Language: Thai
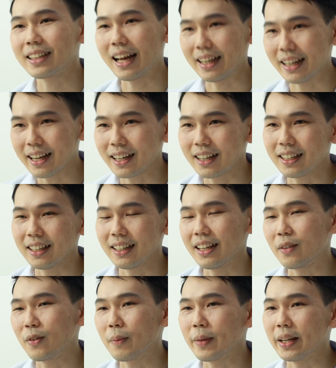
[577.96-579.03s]
ษณะเนี้ยก็เลย
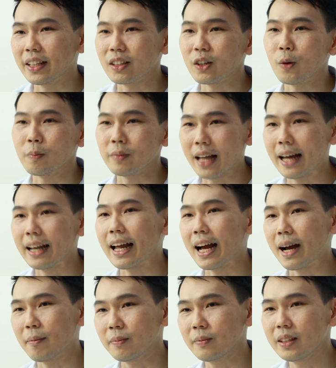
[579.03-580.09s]
เรียกว่าเป็นกบตาหนาม